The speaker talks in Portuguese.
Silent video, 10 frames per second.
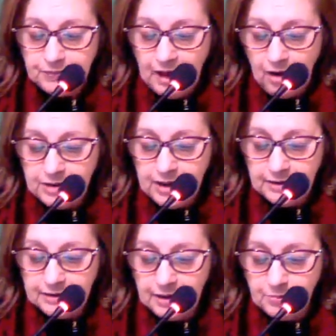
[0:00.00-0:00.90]
ao
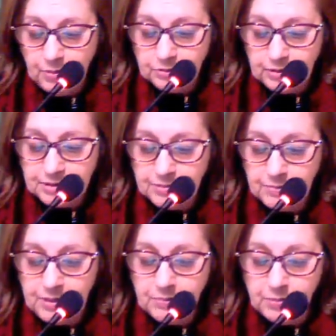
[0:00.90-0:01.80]

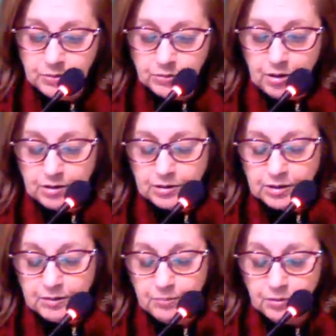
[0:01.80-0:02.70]

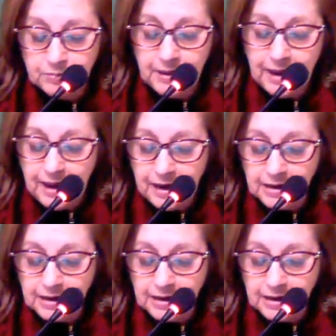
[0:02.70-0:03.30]
iad.sppi.org.br,